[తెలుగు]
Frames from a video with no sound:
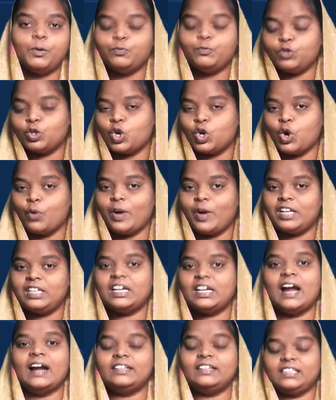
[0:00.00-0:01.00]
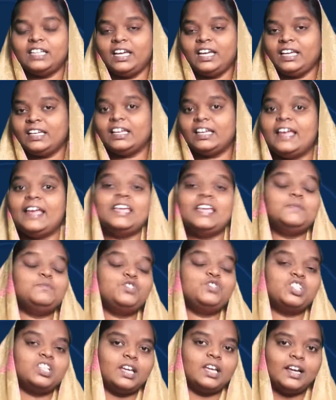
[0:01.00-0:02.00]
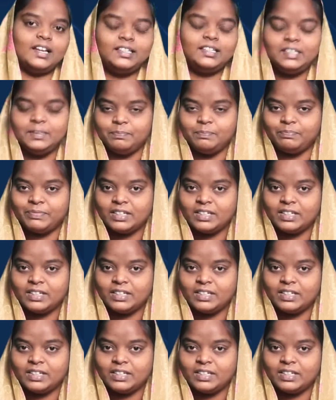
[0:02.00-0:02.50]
పొందుకోవాలి అంటే ఏం చేయాలి